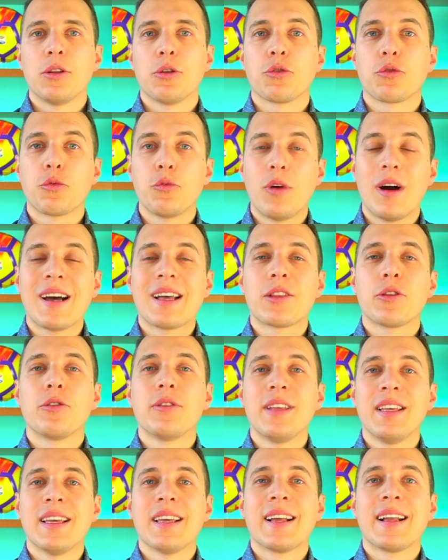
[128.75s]
lo sguardo
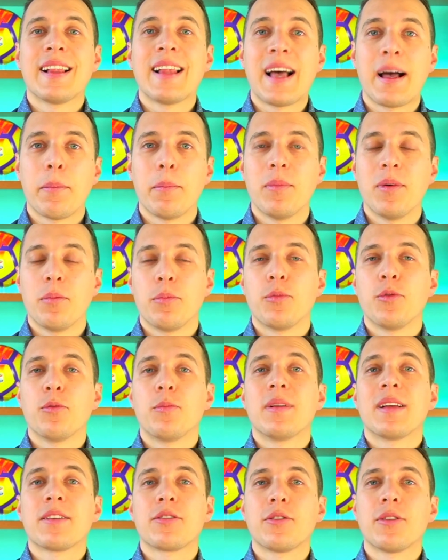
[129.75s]
di club più
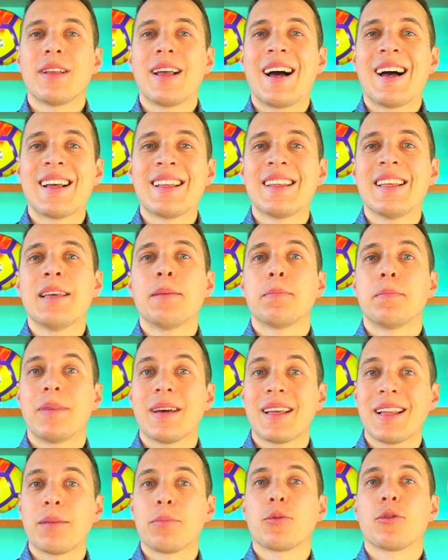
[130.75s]
blasonati
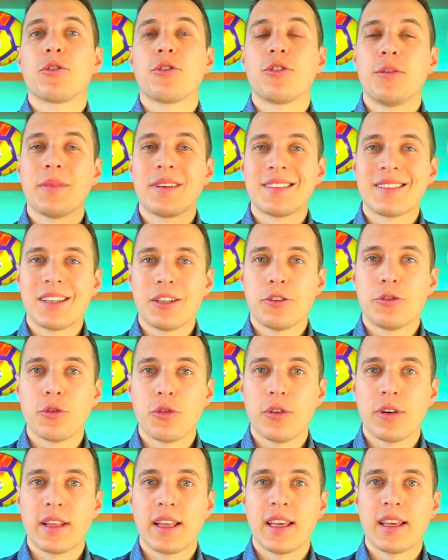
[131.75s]
per la prossima
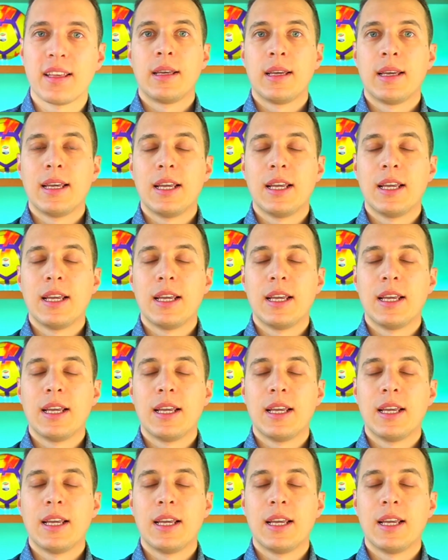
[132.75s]
stagione.